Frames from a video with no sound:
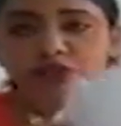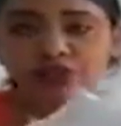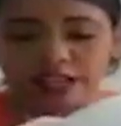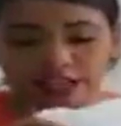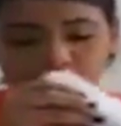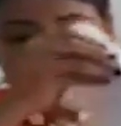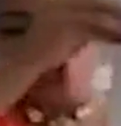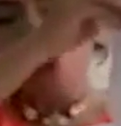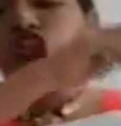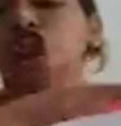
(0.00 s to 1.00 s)
depositando
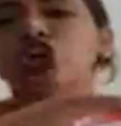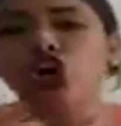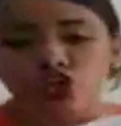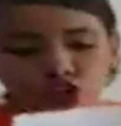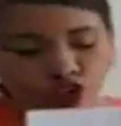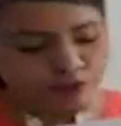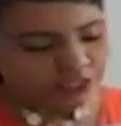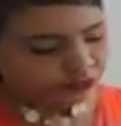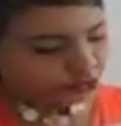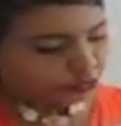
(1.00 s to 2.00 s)
todos
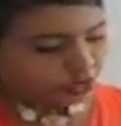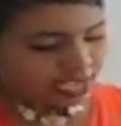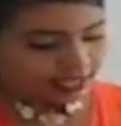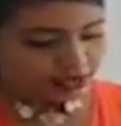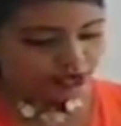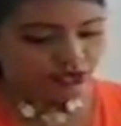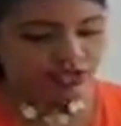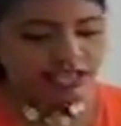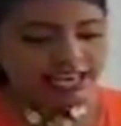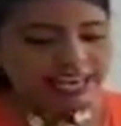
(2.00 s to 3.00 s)
mis formularios
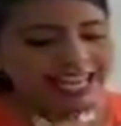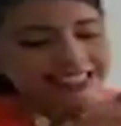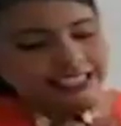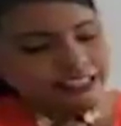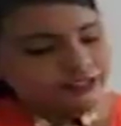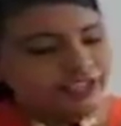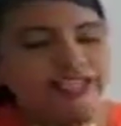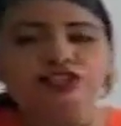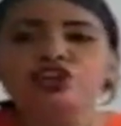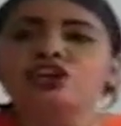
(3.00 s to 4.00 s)
la
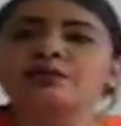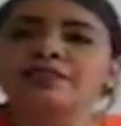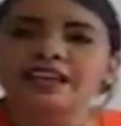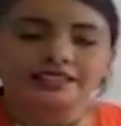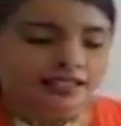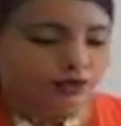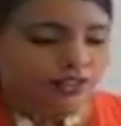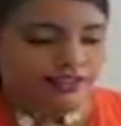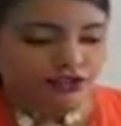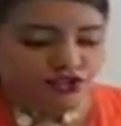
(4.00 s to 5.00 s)
certificación que me da la
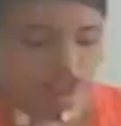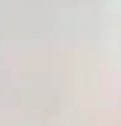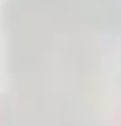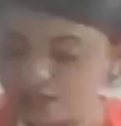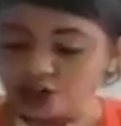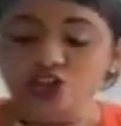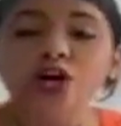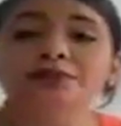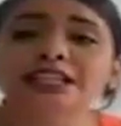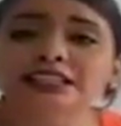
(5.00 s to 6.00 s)
Seguridad Social. No
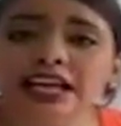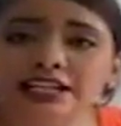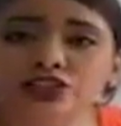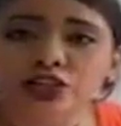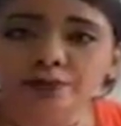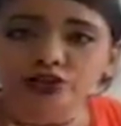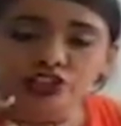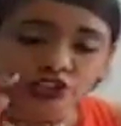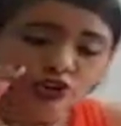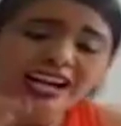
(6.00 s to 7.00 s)
obstante a eso,
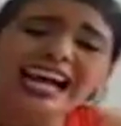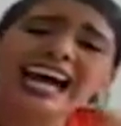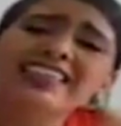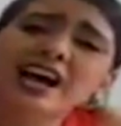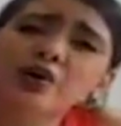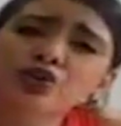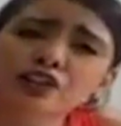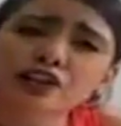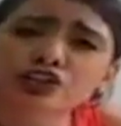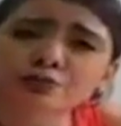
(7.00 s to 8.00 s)
deposito cada
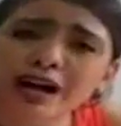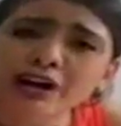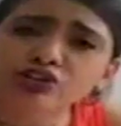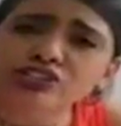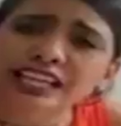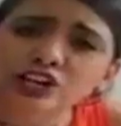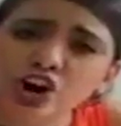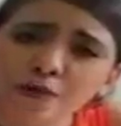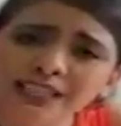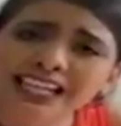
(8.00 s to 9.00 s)
uno de los pagos de
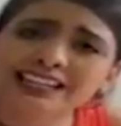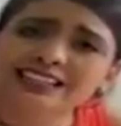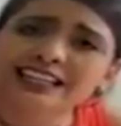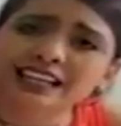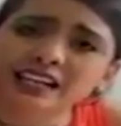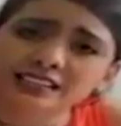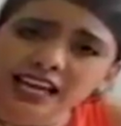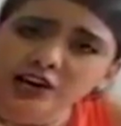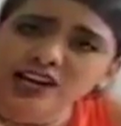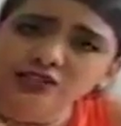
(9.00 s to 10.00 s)
nómina que se le
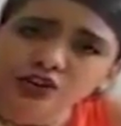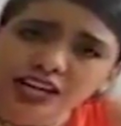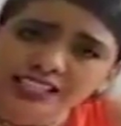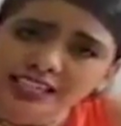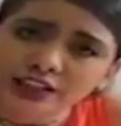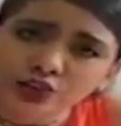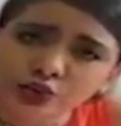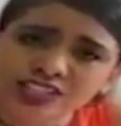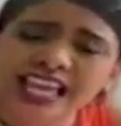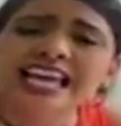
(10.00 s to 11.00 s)
realizaron a Solange y
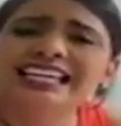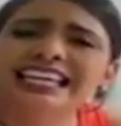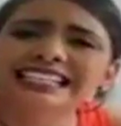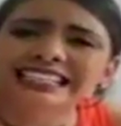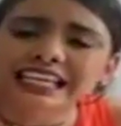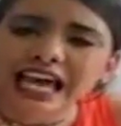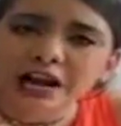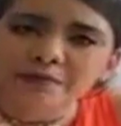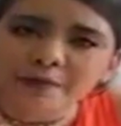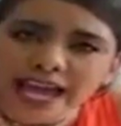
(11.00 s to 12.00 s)
Gertrudis
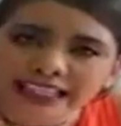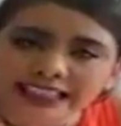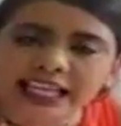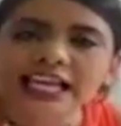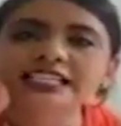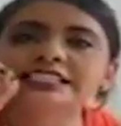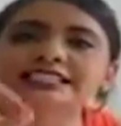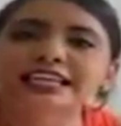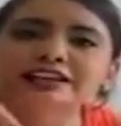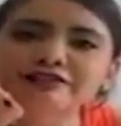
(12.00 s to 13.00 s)
quincenalmente,
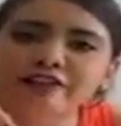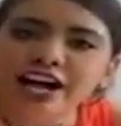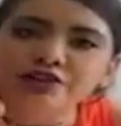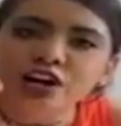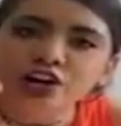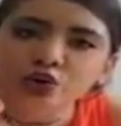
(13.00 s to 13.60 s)
sin fallo